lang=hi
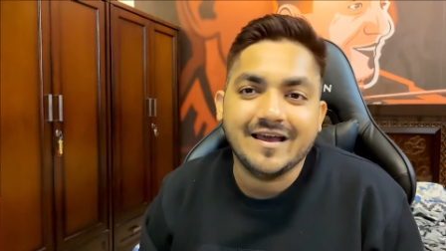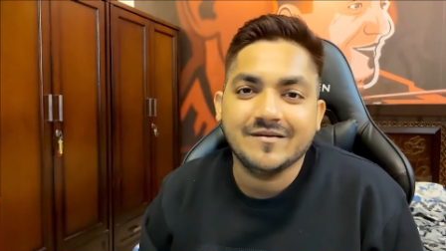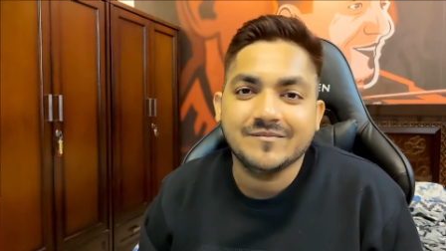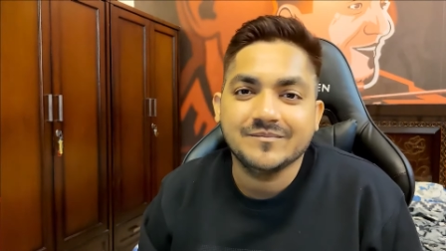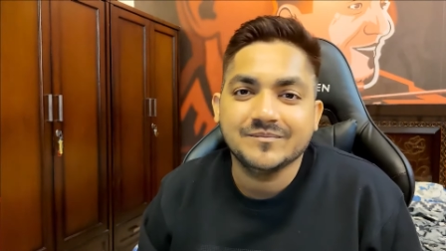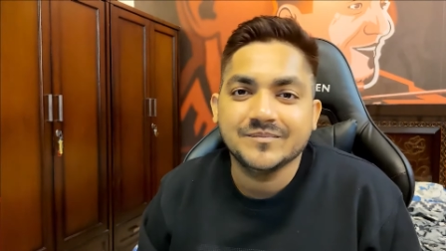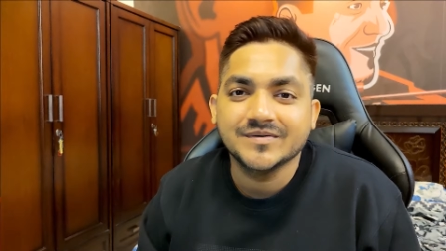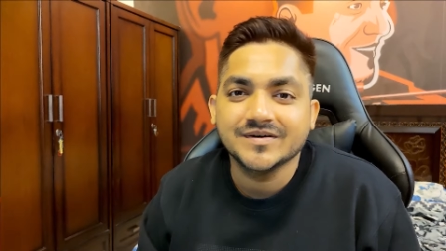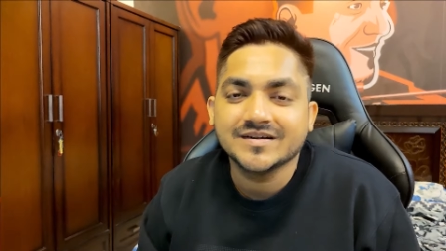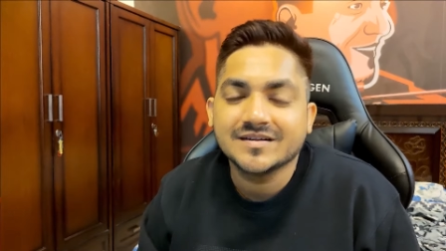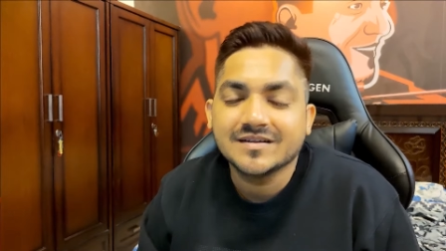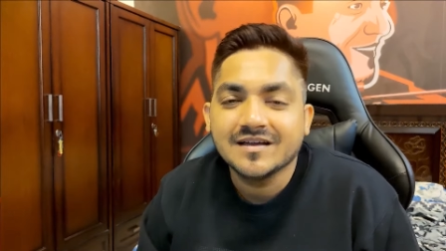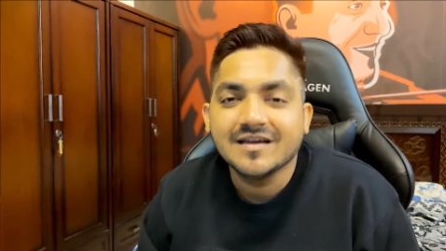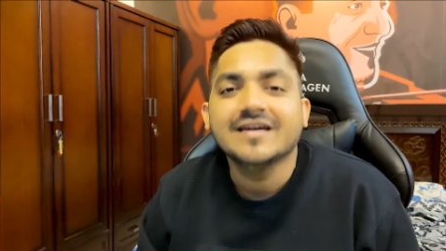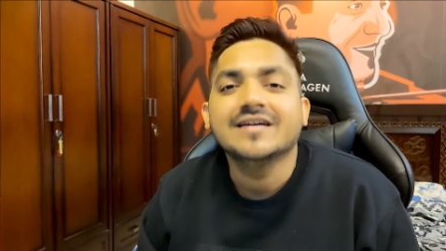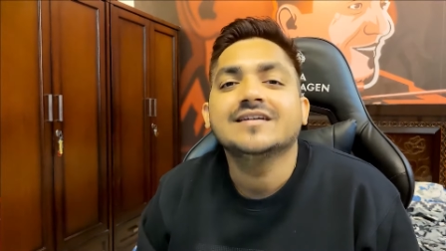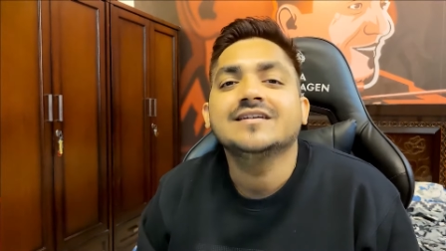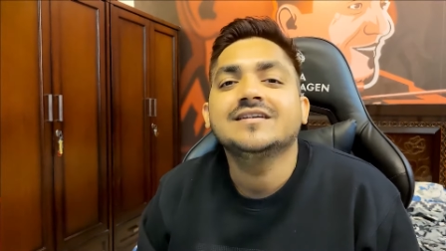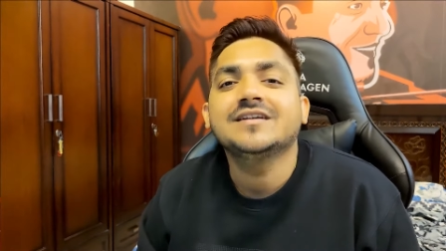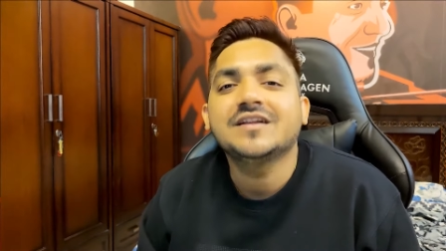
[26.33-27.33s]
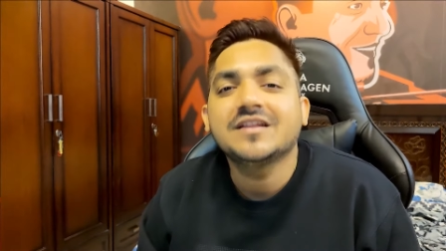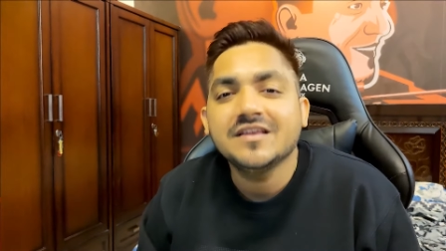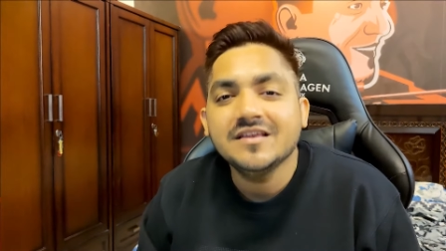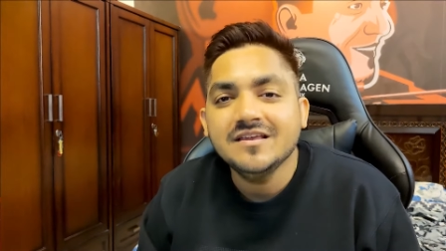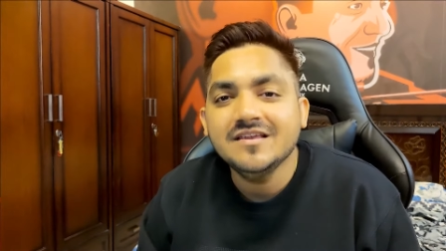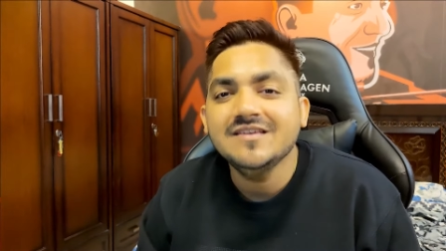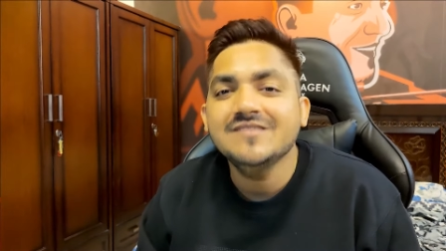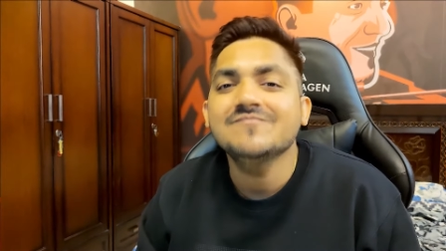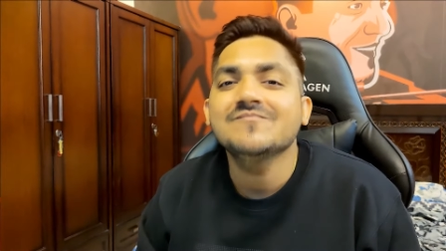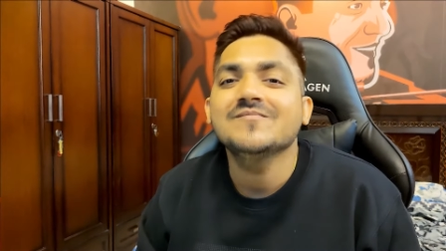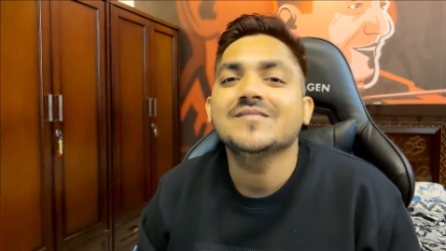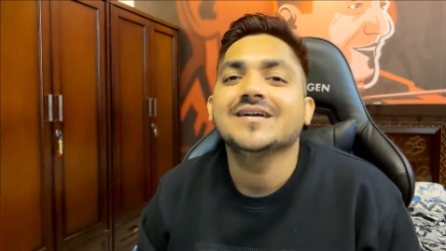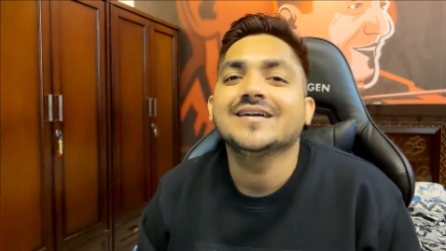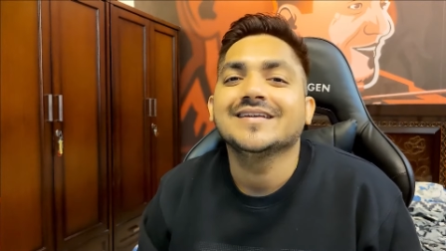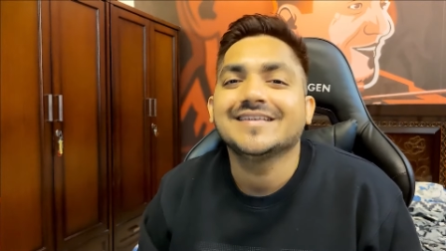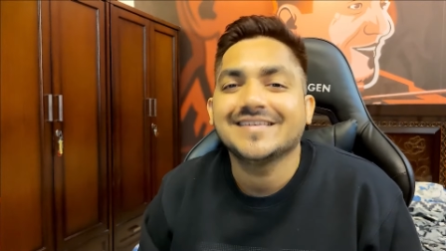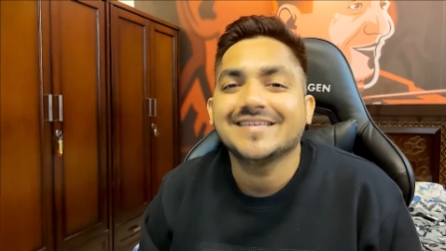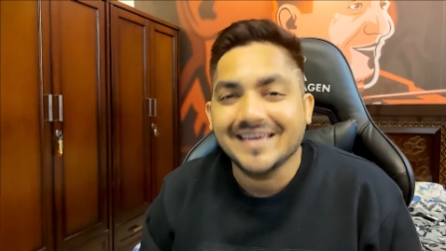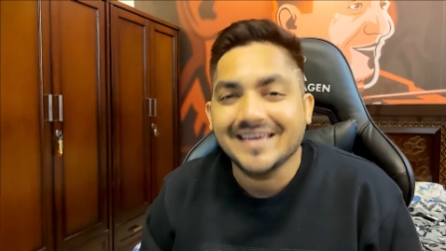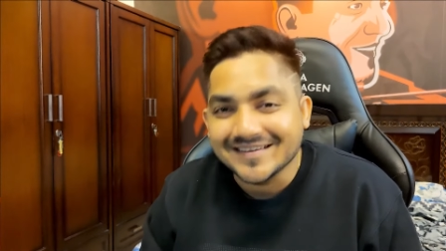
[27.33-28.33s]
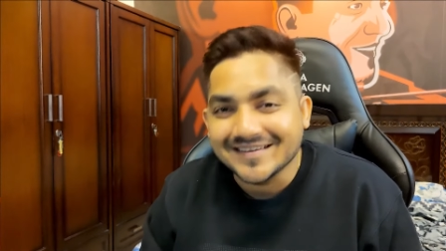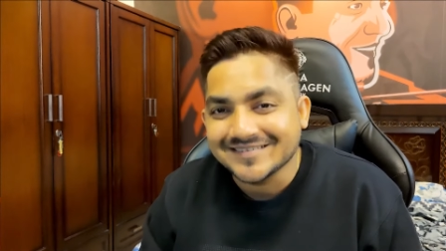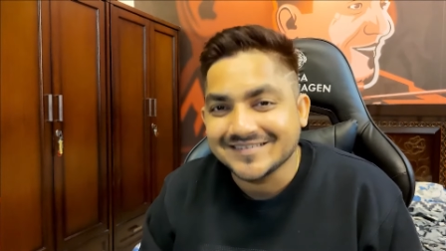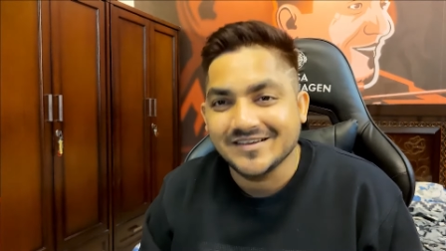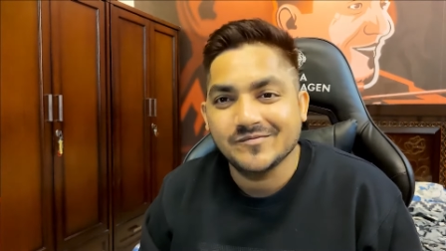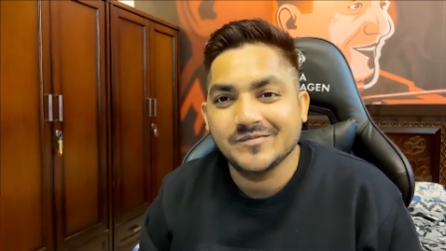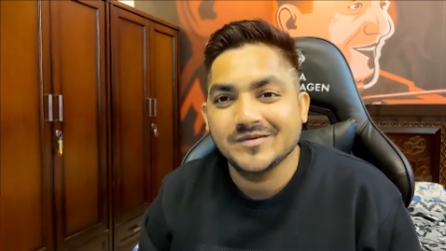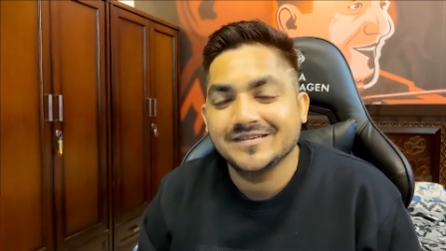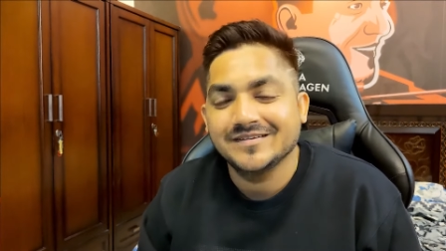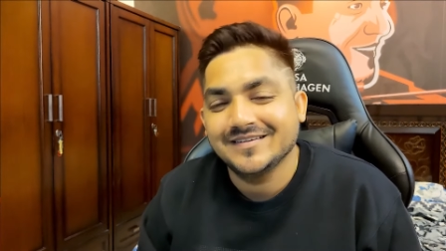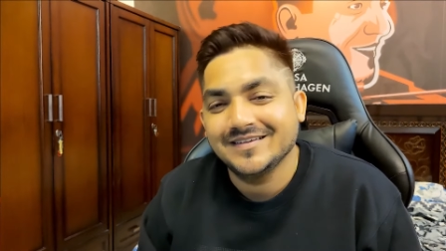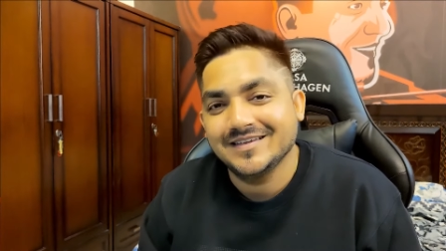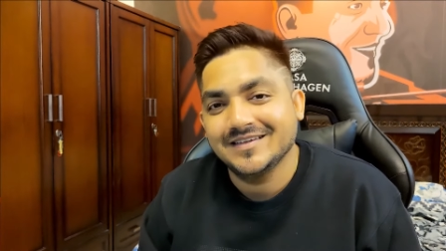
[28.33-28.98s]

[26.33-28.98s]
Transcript: ऐप पर टीम कैसे बना